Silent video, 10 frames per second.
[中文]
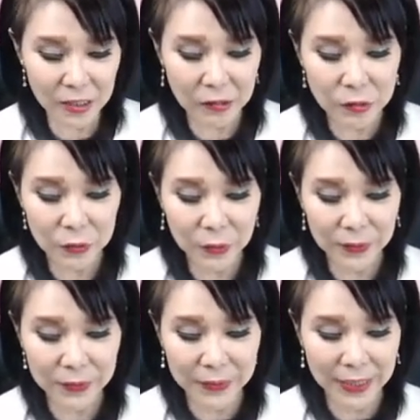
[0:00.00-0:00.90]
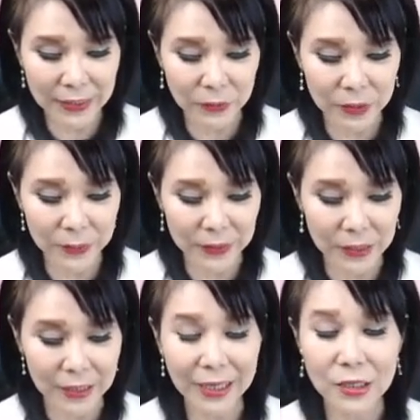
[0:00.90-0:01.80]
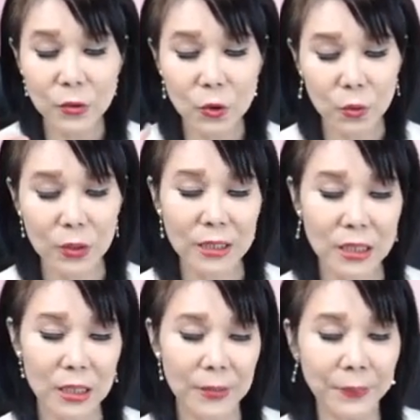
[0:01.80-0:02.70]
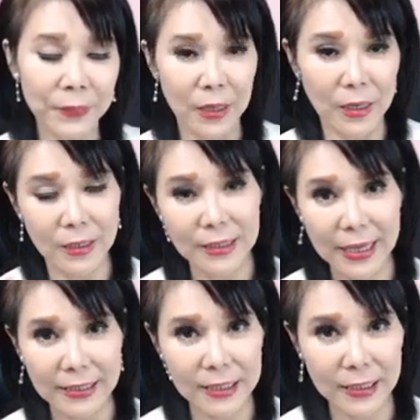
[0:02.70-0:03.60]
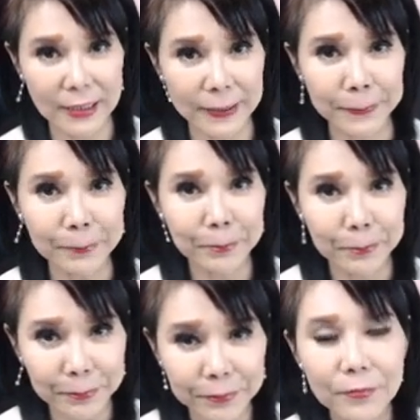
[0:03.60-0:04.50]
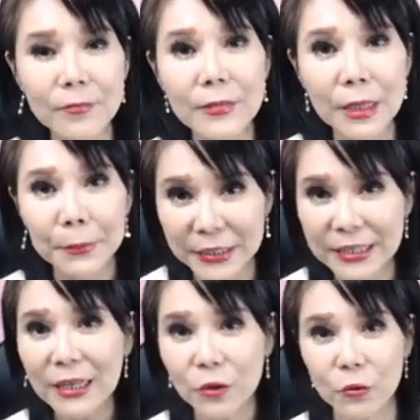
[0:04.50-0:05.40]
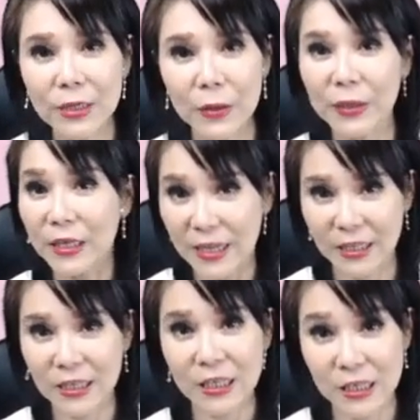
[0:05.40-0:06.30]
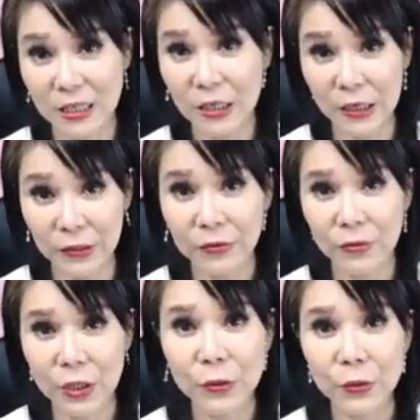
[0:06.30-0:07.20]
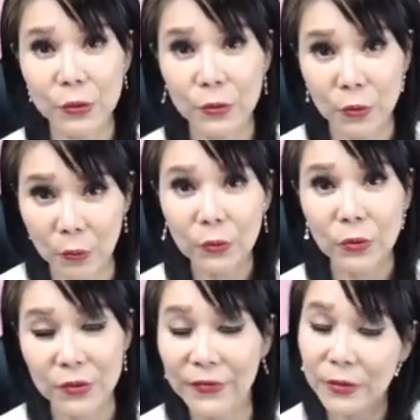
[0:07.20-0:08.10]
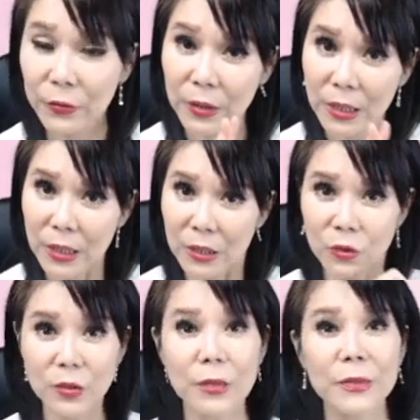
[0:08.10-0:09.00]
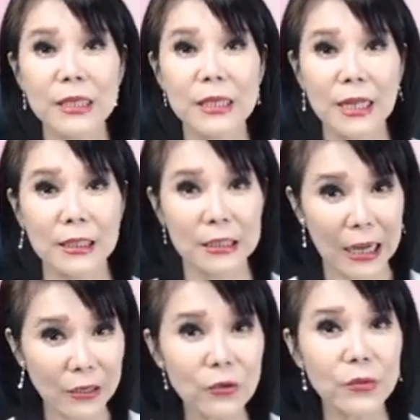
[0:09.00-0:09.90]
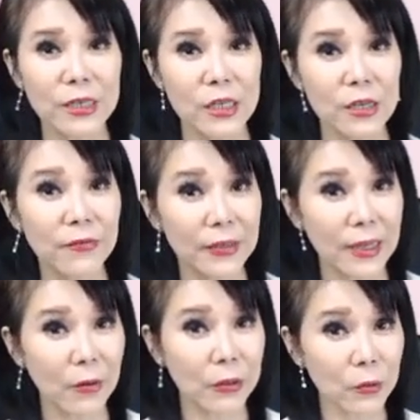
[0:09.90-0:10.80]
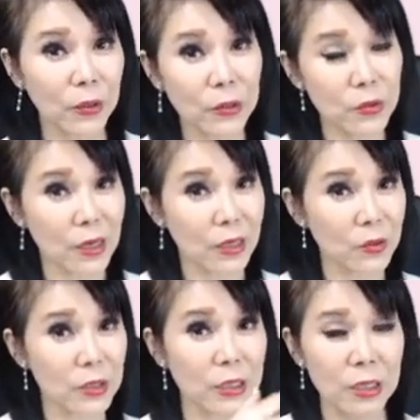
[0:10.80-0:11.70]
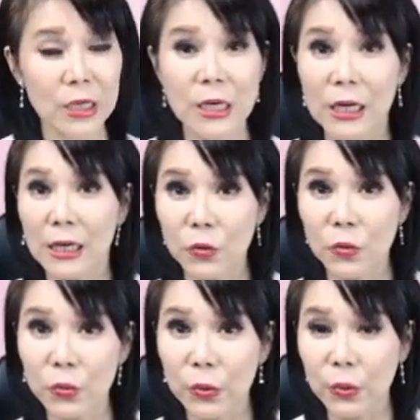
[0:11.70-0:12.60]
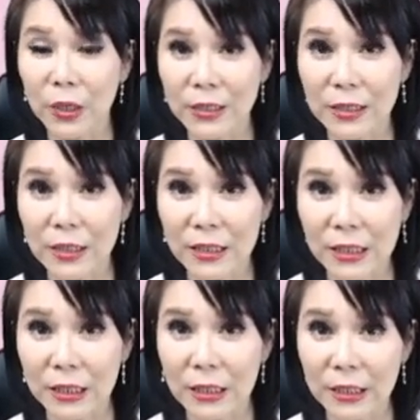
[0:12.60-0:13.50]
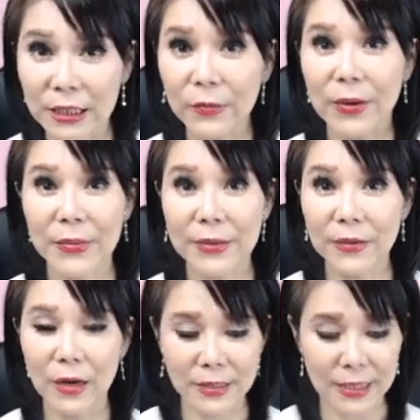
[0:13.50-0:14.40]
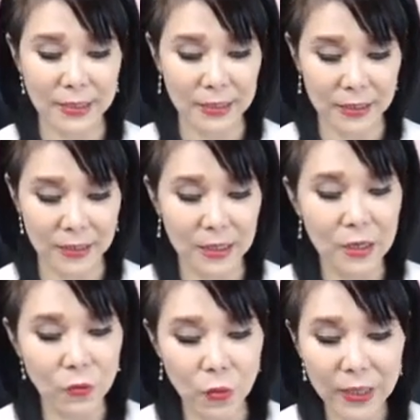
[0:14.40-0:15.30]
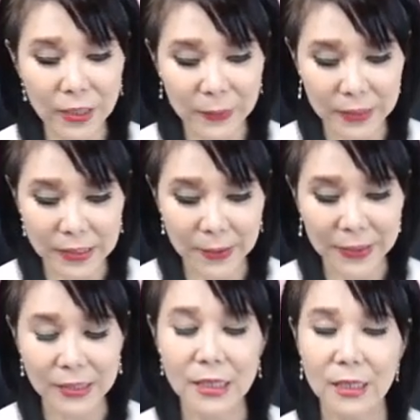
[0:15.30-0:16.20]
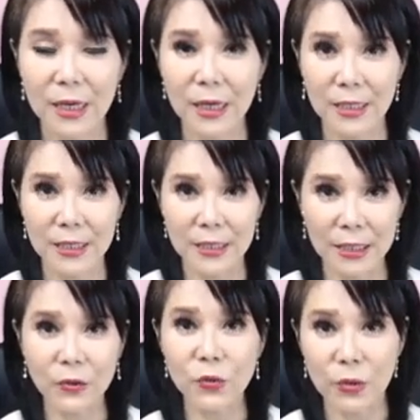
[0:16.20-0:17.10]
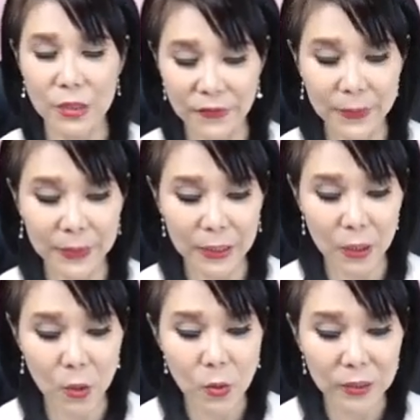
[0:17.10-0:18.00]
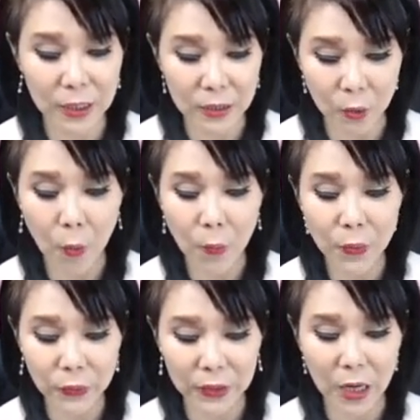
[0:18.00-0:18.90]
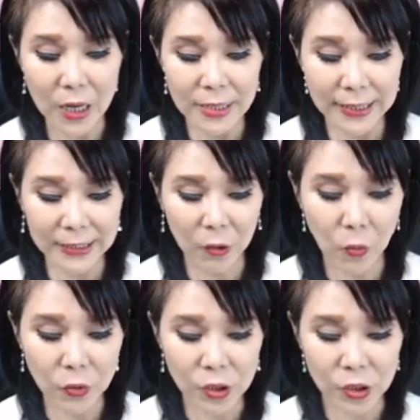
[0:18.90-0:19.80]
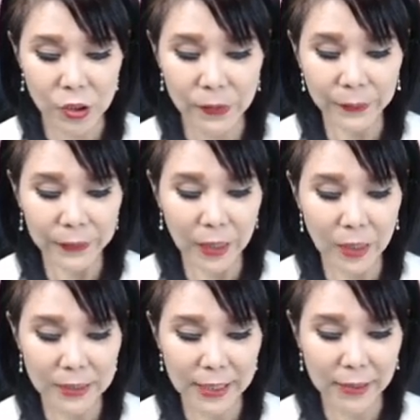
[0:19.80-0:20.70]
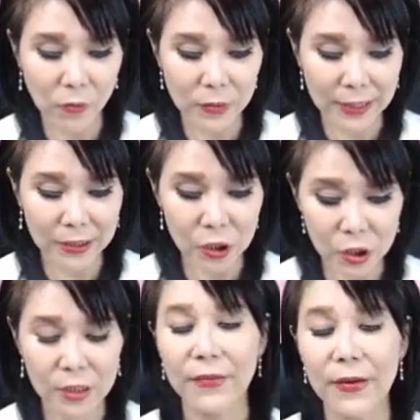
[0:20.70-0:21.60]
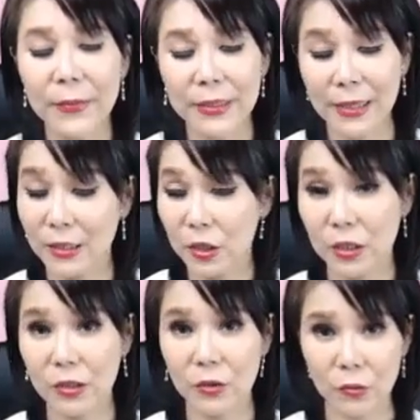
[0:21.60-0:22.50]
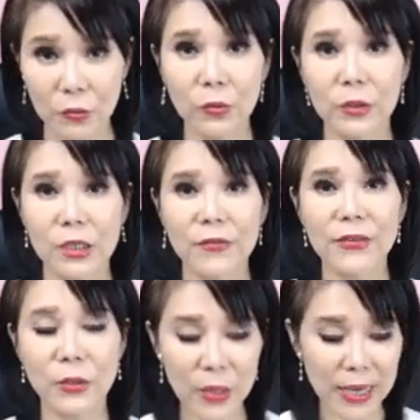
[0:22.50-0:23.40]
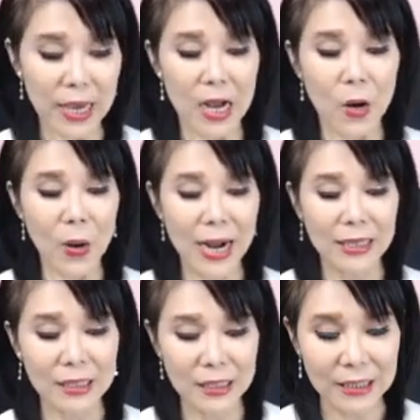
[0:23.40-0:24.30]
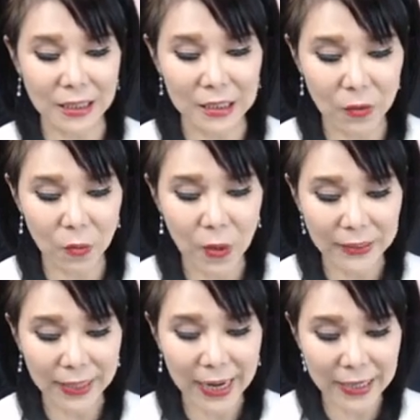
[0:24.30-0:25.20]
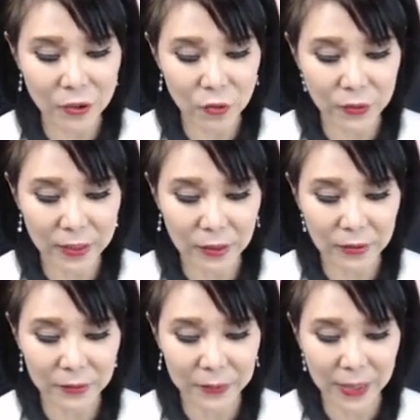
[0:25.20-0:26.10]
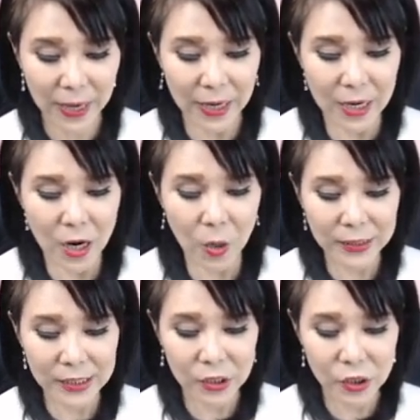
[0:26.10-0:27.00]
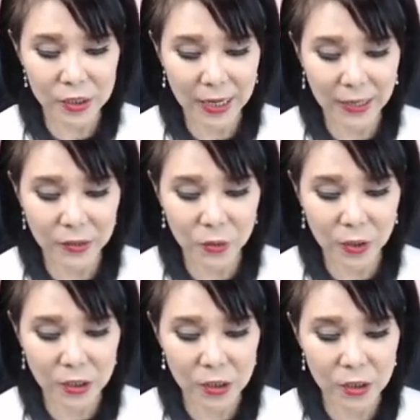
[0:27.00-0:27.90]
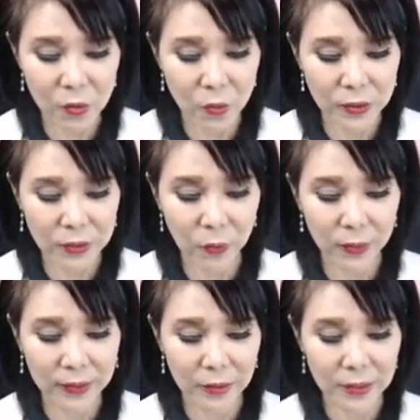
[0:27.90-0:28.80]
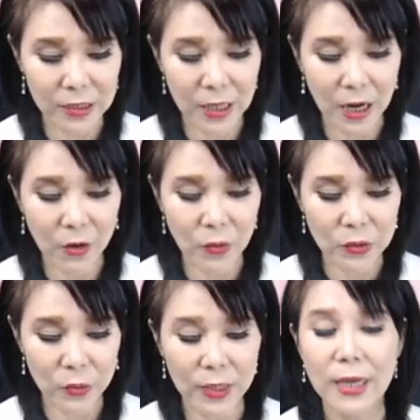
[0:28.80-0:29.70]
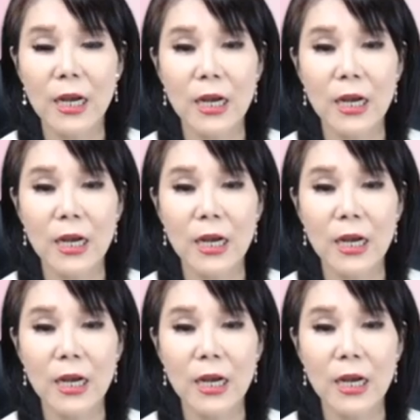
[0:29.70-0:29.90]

小英总统因为他有特别提，他是除了是呃在这个。民进党中常会，而且还是以以兼具有总统身份，因为除了民进党的党主席的身份，他会推呃这个呃促有呃这个请立委们哈，在这个国会里面加把劲哈，它具有这方面的一个功能，而同步呢，它同时呃，在国家的治理方面，它也是总统的身份，所以哇，今天讲这个话太重要了，对不对？后疫情时代，随着生活已经回到了常规，所以